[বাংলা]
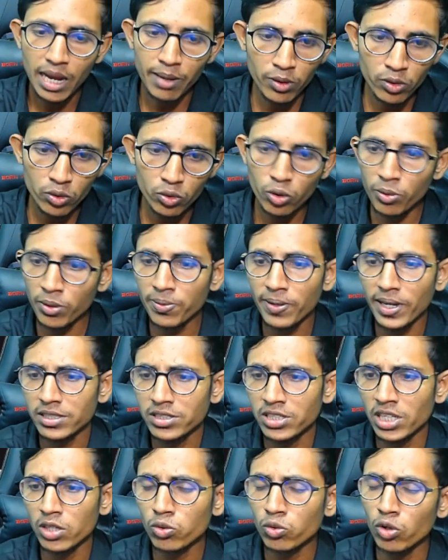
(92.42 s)
এবং খুবই
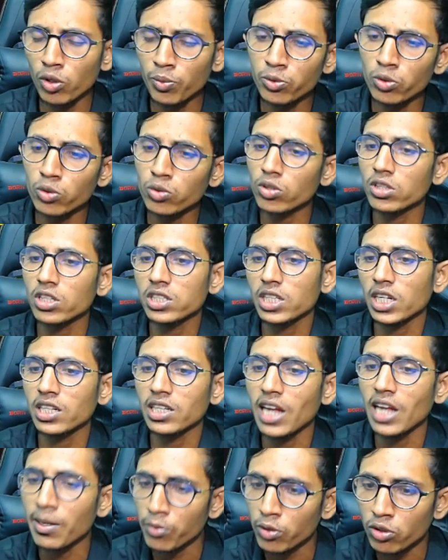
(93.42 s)
ফাস্টেড খুব দ্রুততার
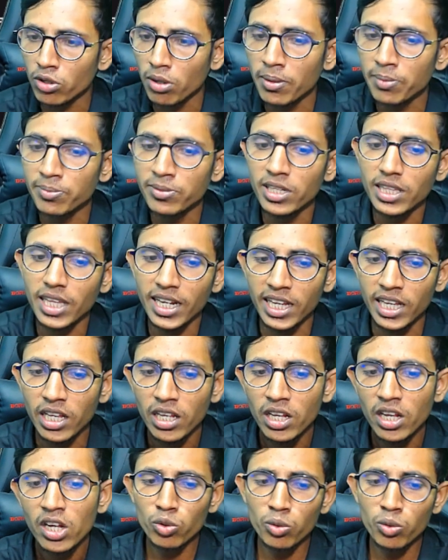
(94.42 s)
সাথে ডায়মন্ড টপ আপ দিয়ে থাকে